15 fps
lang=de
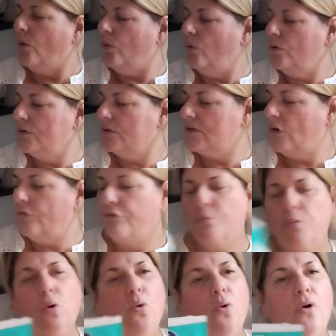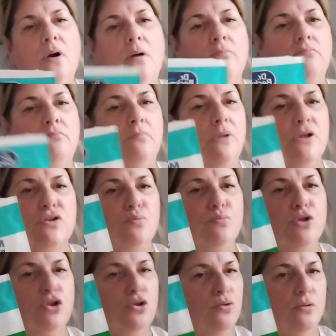Und auch vom Geruch hat es
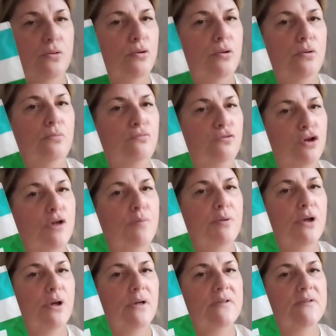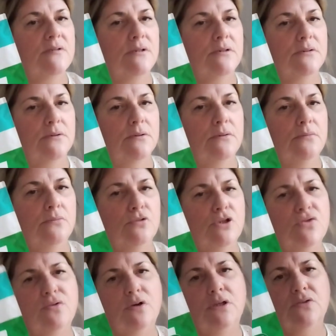mich äh, wirklich begeistert. Ne? Und
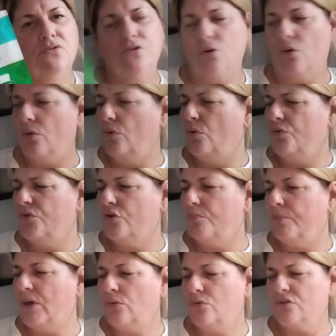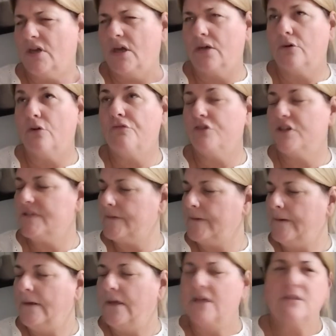das war jetzt 4 Euro, so eine Packung, 3 noch was,
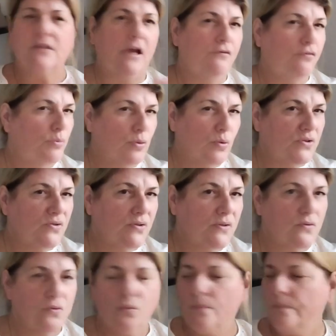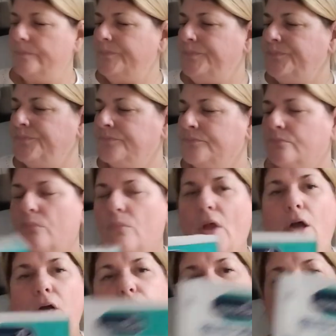3,95 oder so.
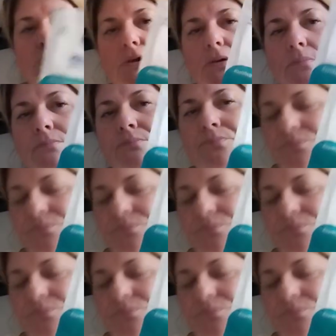Also die